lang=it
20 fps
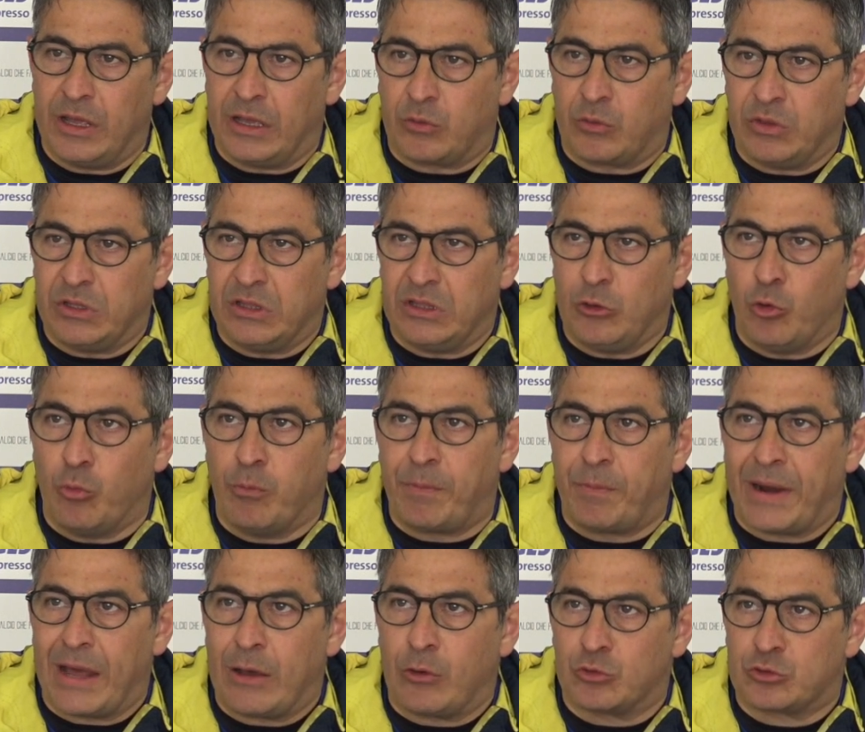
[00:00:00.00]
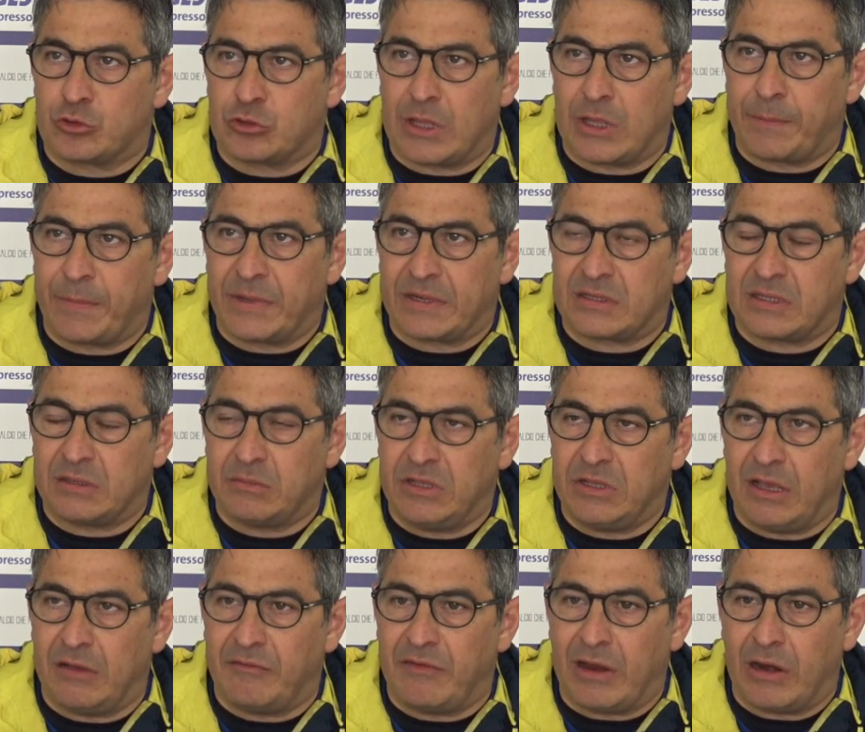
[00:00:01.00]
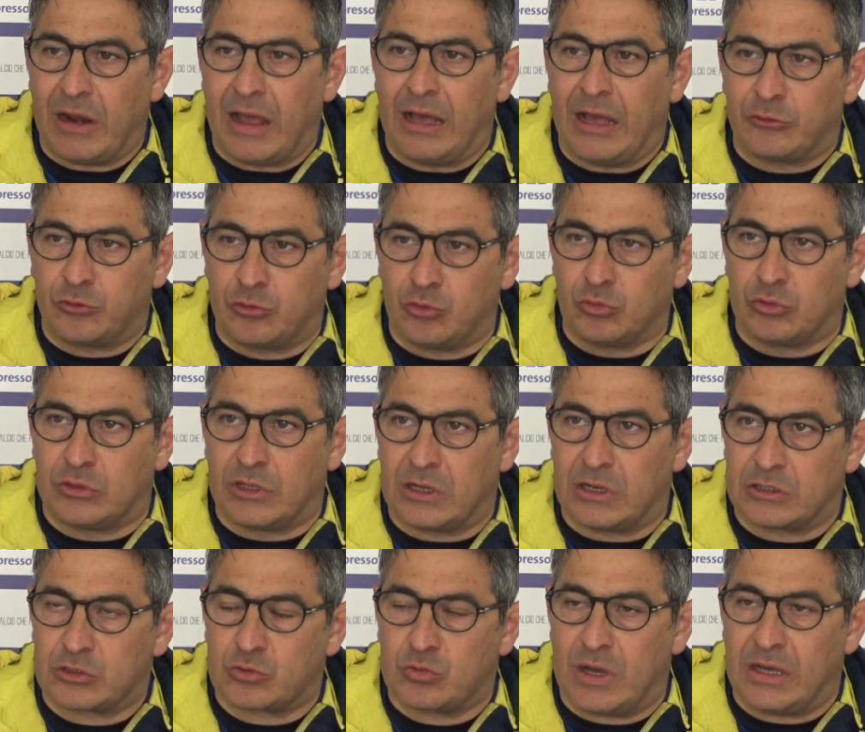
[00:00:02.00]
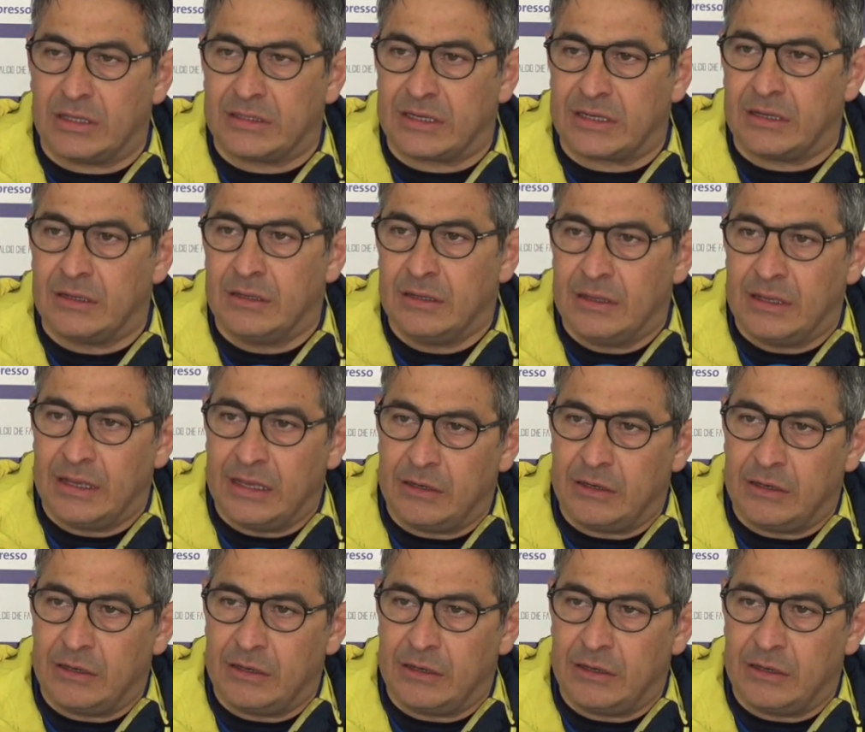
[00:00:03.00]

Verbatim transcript: e quindi un plauso da parte mia va a tutta la squadra